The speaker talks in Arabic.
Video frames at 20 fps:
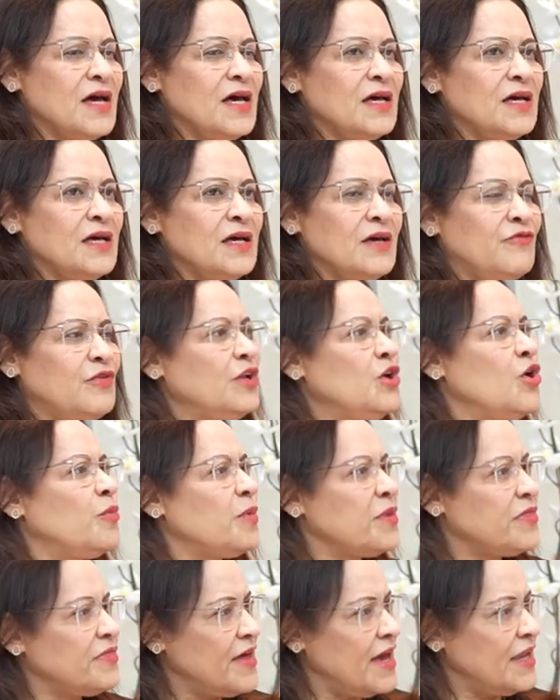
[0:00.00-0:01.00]
آه، في
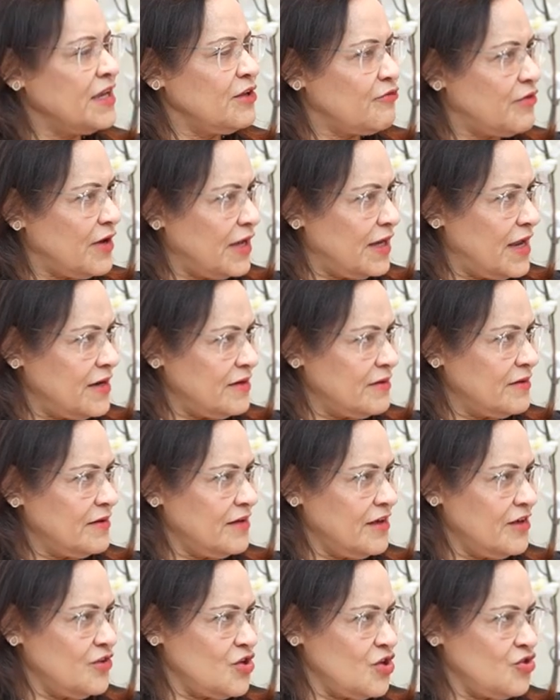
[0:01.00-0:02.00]
اليوم الثاني فعلا
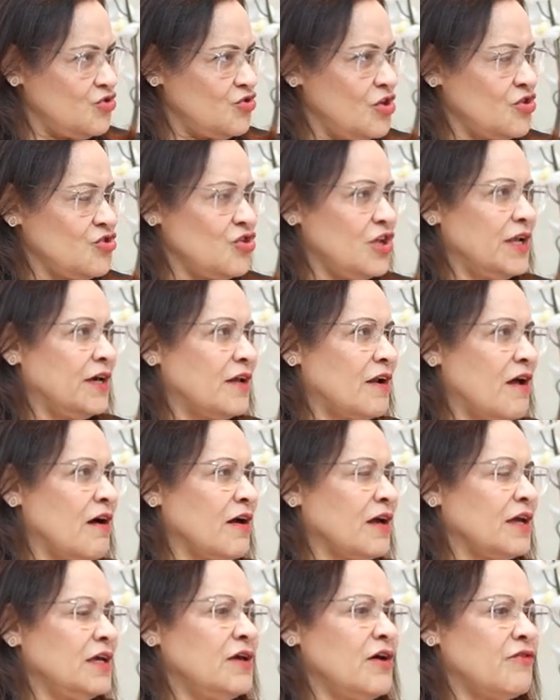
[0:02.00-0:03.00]
اجى الجيش
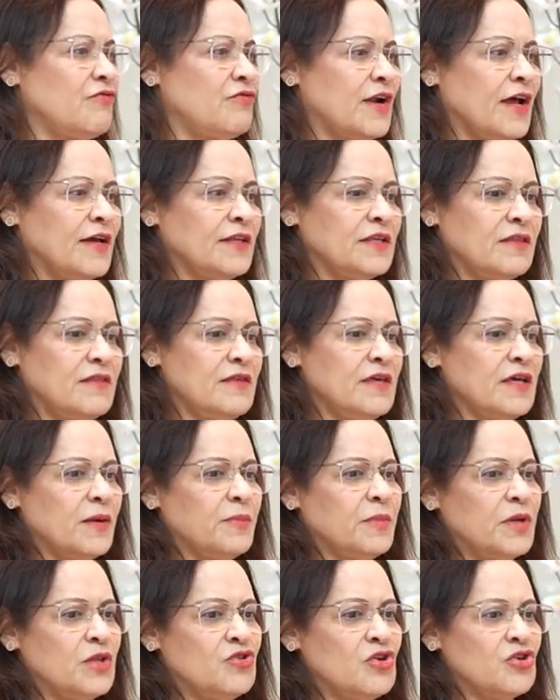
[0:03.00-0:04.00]
العراقي افراد كثيره
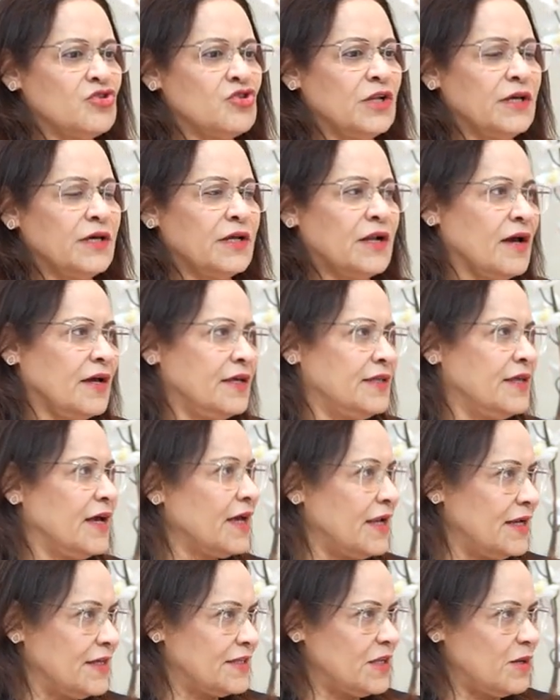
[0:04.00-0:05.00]
من الجيش العراقي
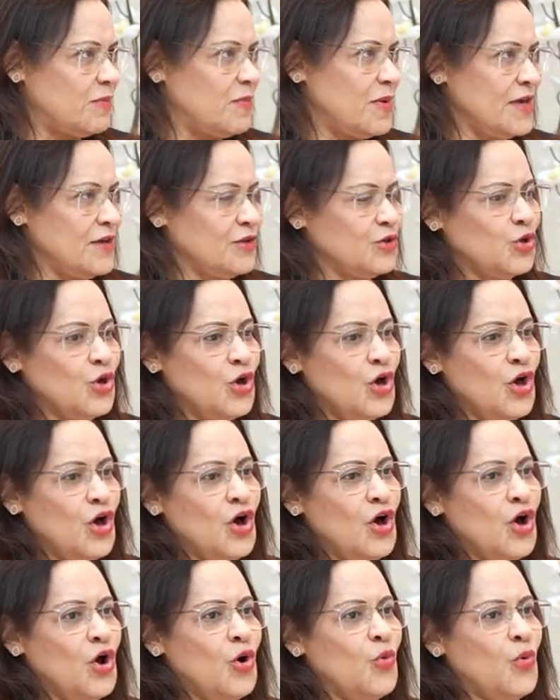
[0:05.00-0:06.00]
دخلت البيت
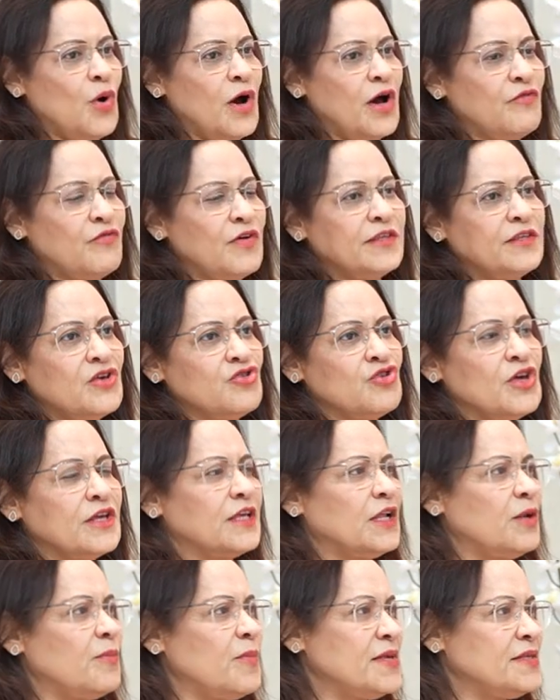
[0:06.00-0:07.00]

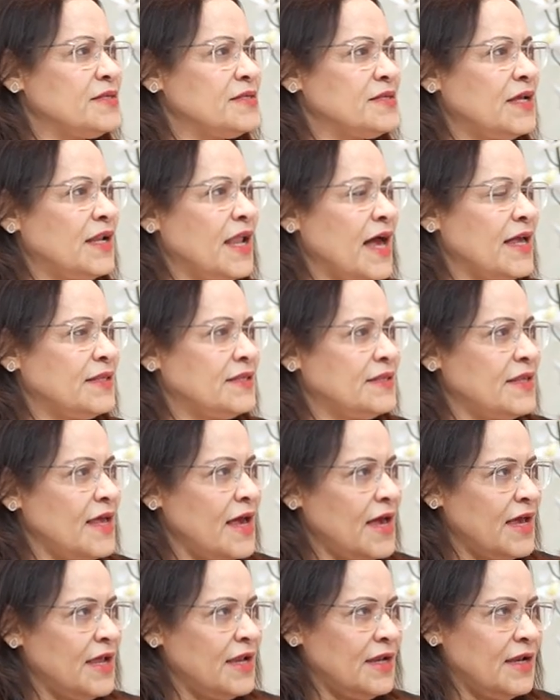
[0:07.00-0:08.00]
وفتشت المنزل
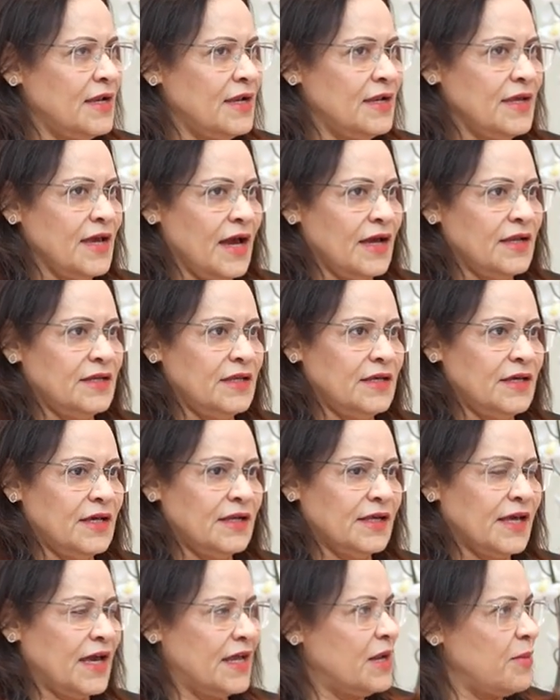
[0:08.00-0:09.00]
حتى ال يعني
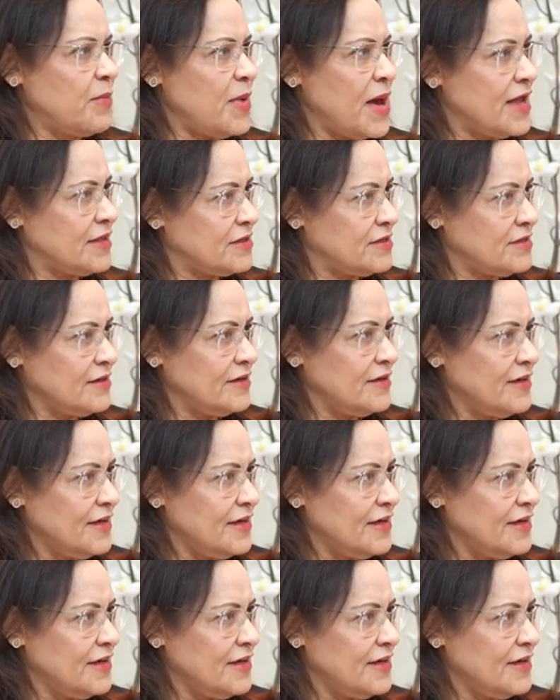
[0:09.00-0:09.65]
الكنبات